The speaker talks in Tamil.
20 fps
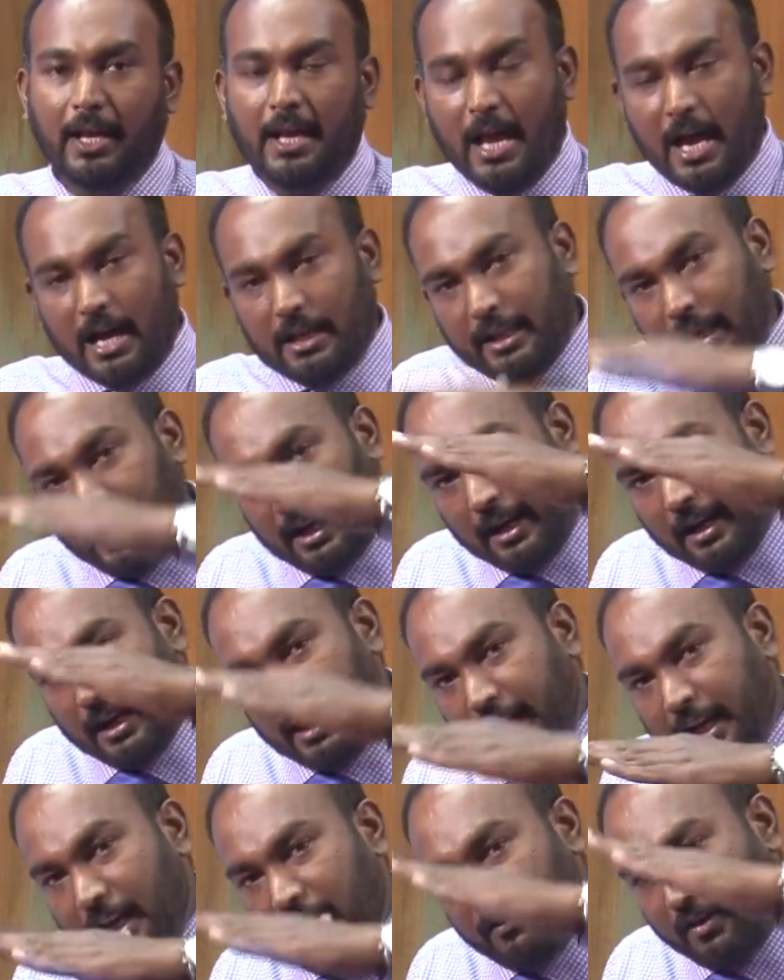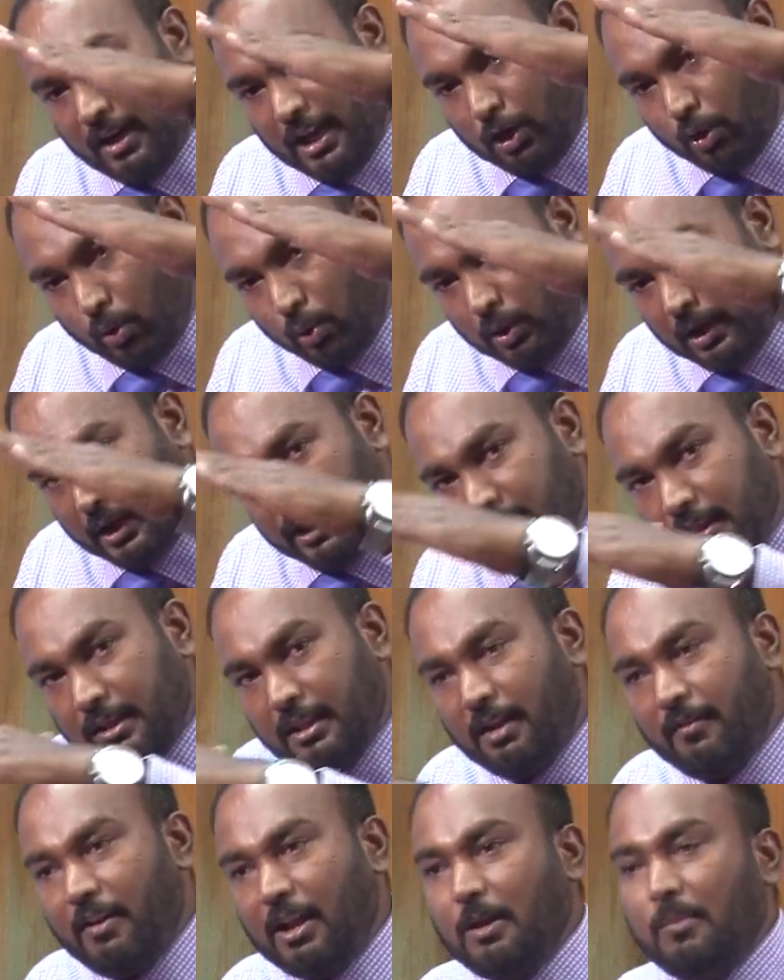அந்த எல்லையினை விட குறைந்த
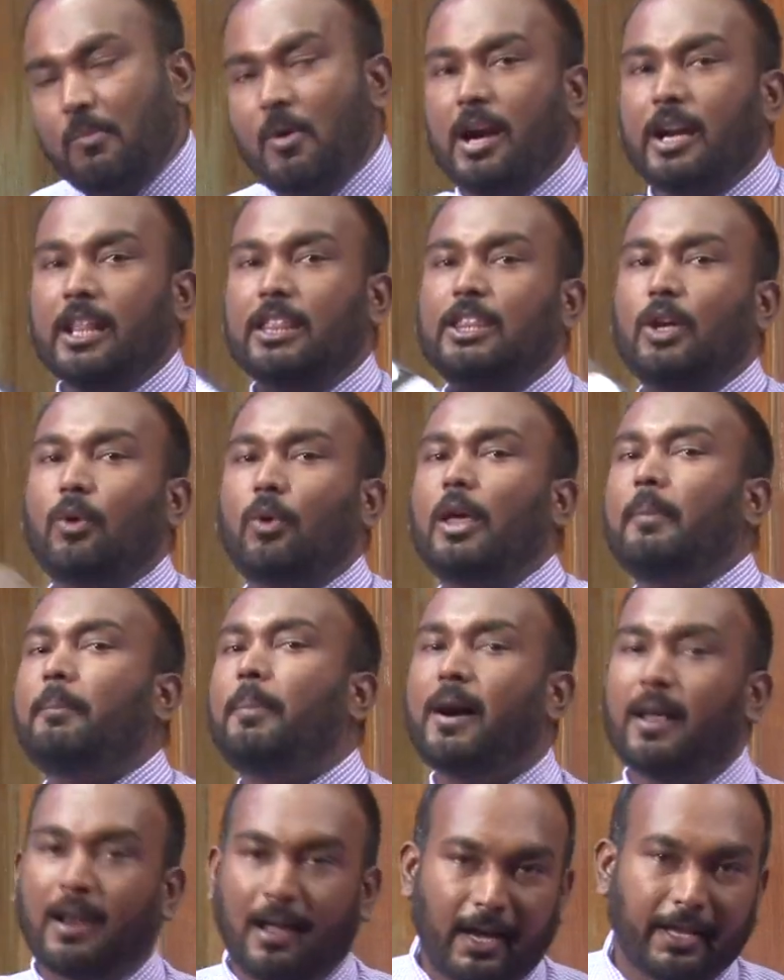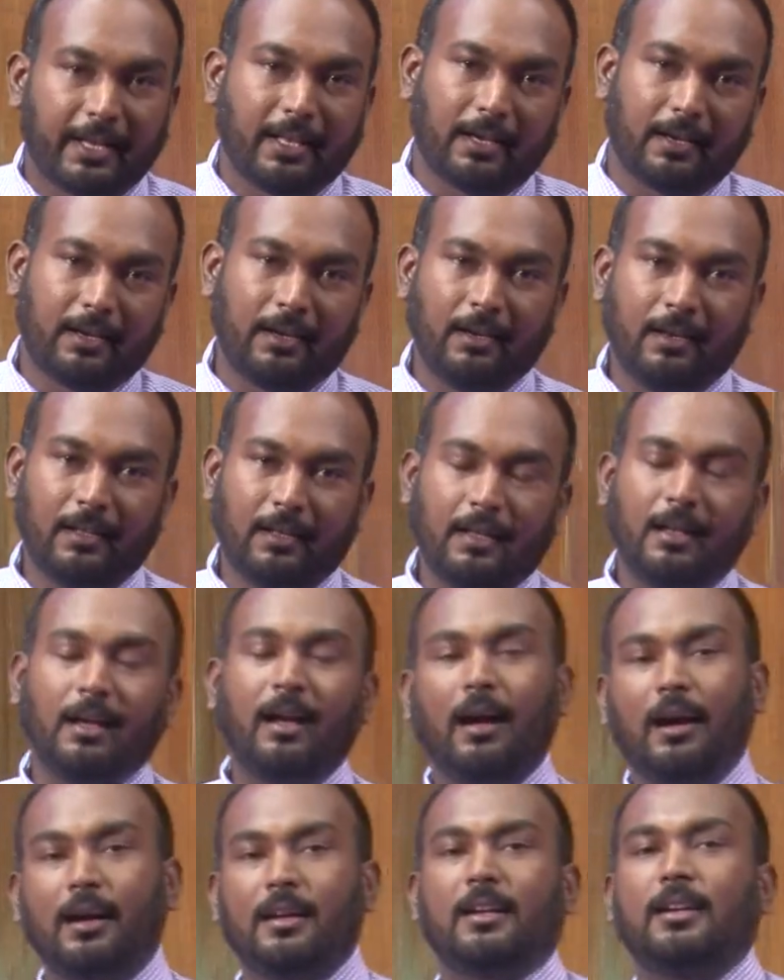வருமானத்தை உழைப்பாராயின்
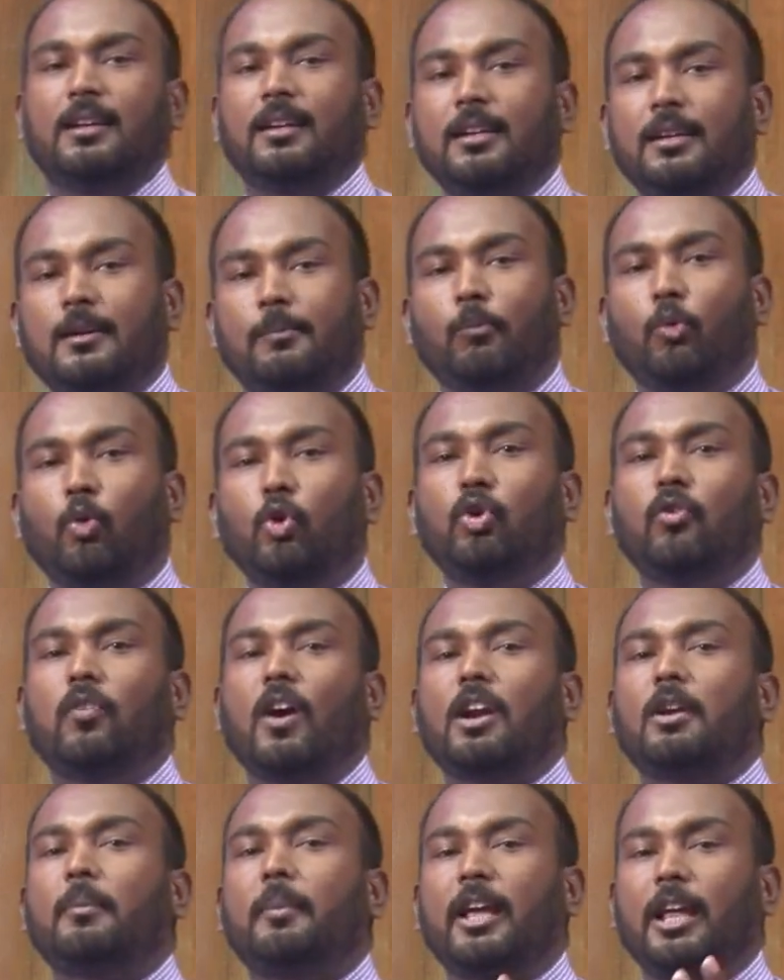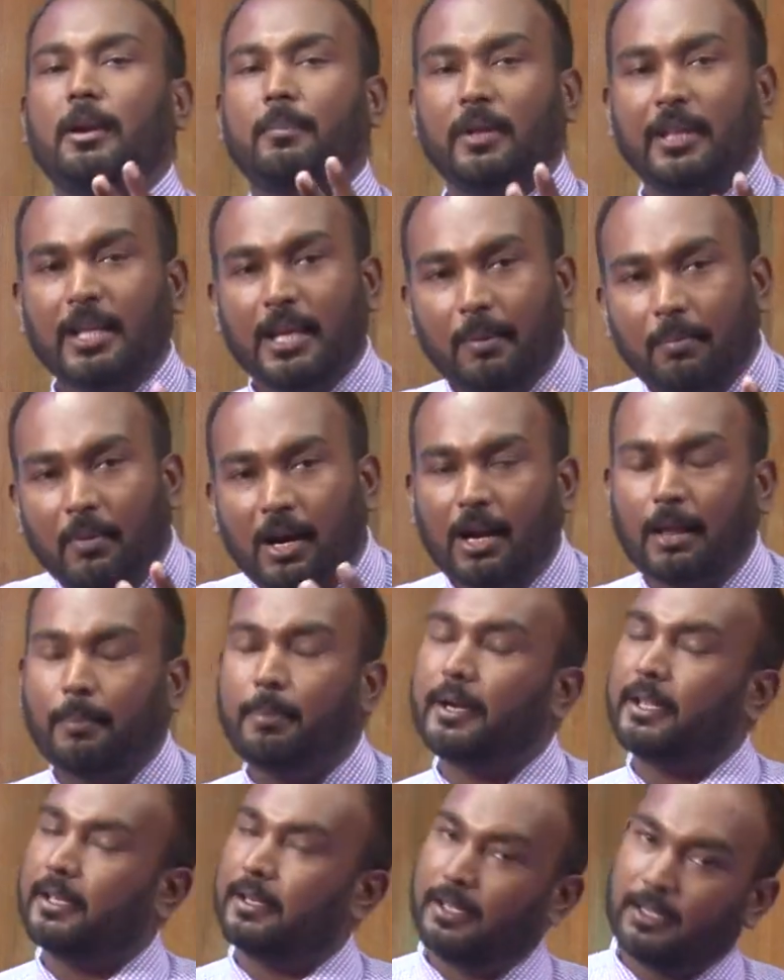அங்கு முழு வறுமை என்பதை நாம்
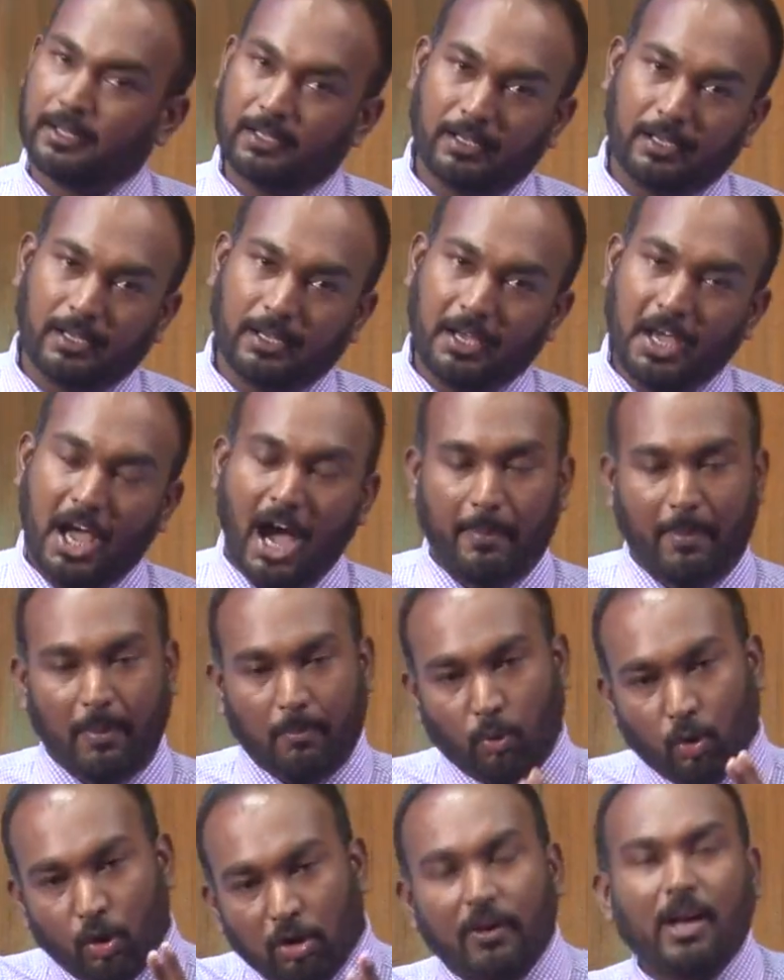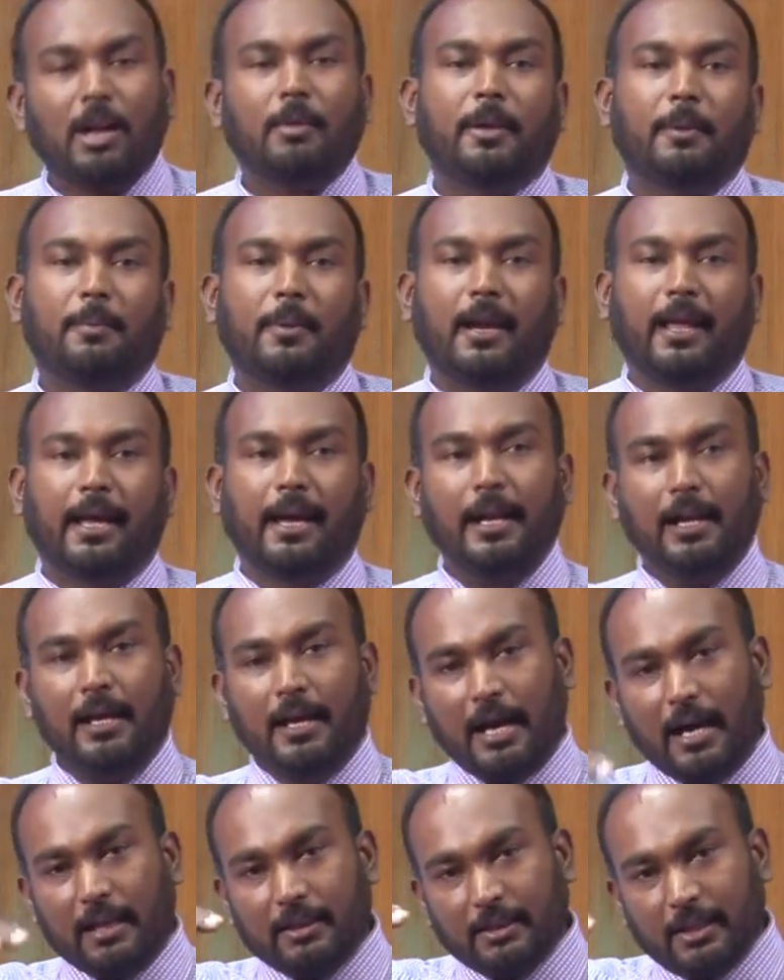காணப்படுகின்றது அப்போ முழு வறுமை பிள்ளைகள்
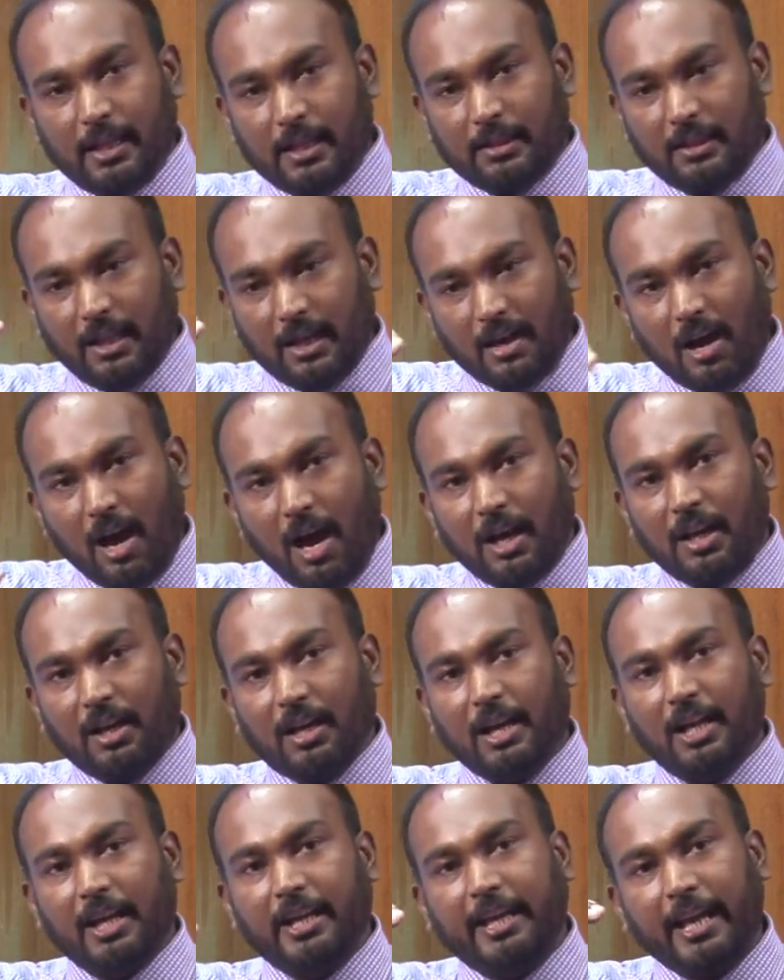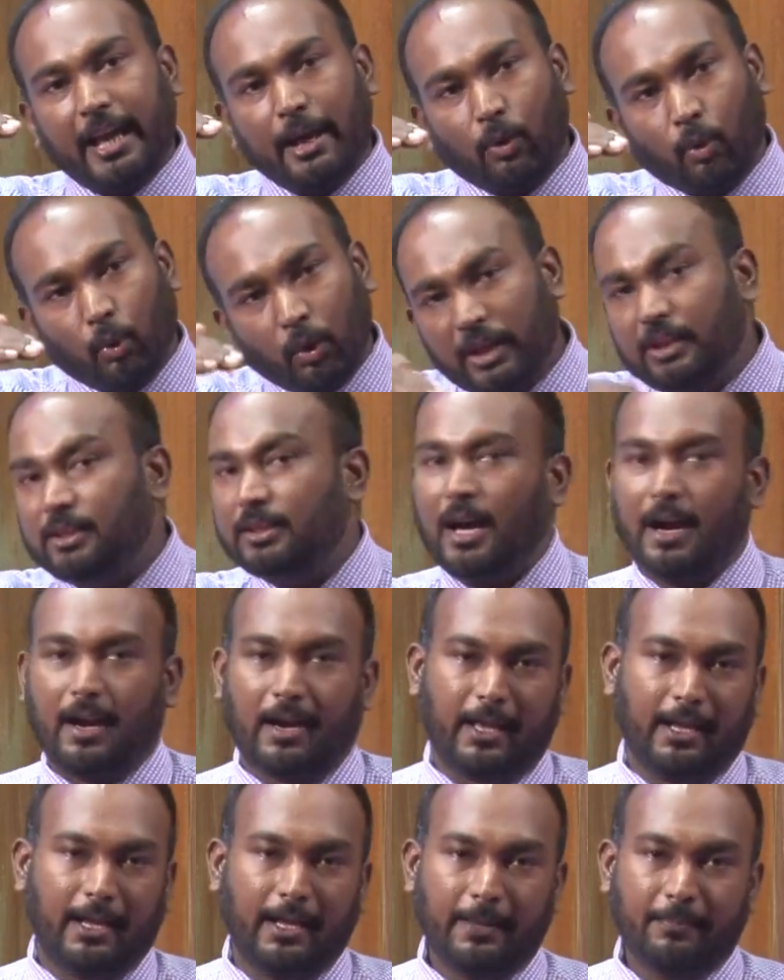அந்தந்த நாடுகளுக்கே உரித்தான
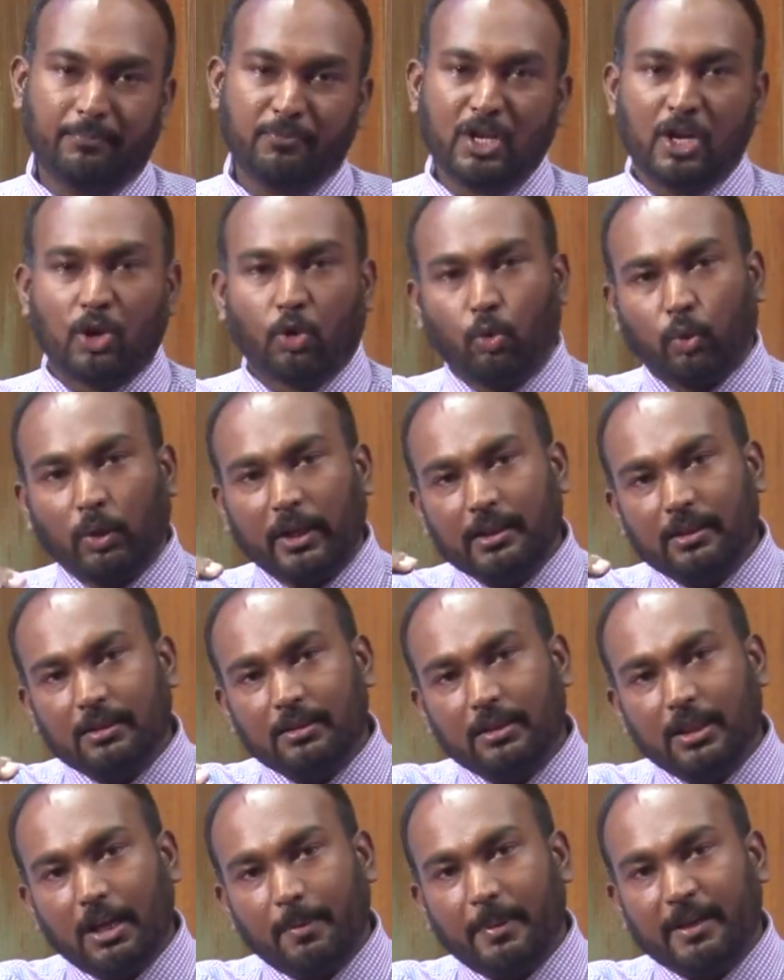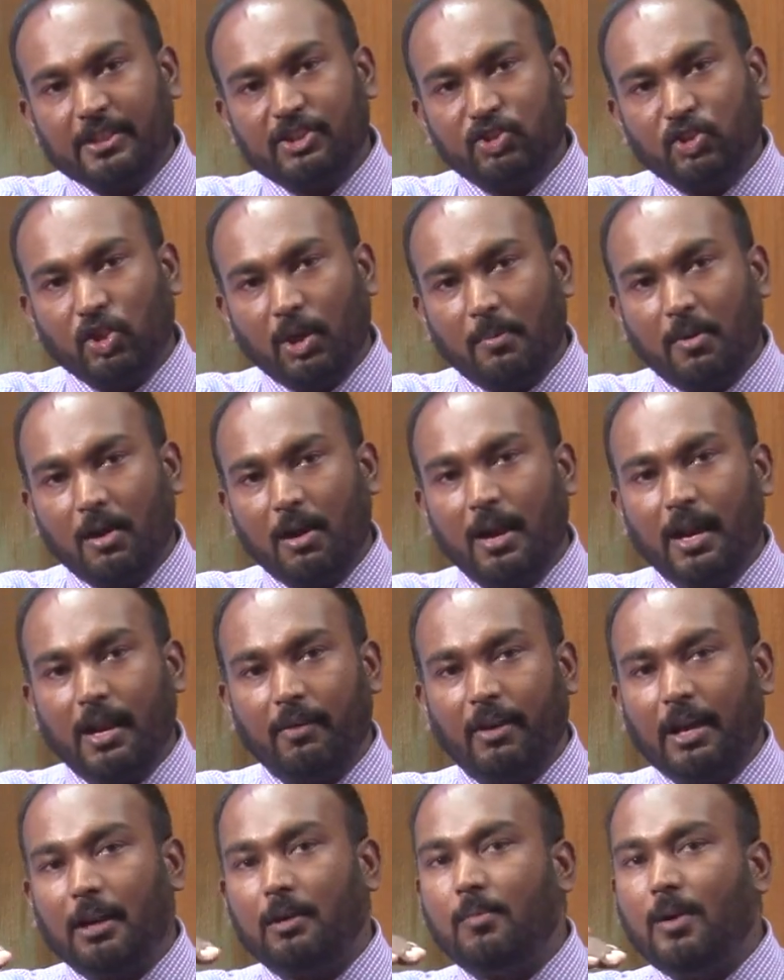குறைந்தபட்சமான
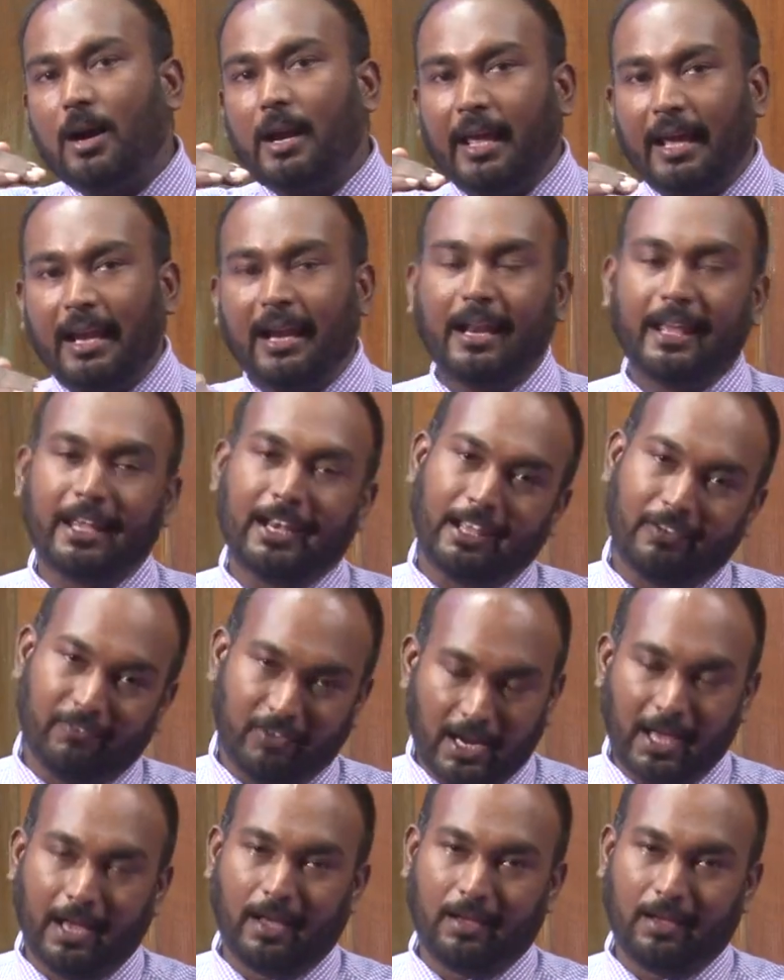வருமான எல்லையினை விட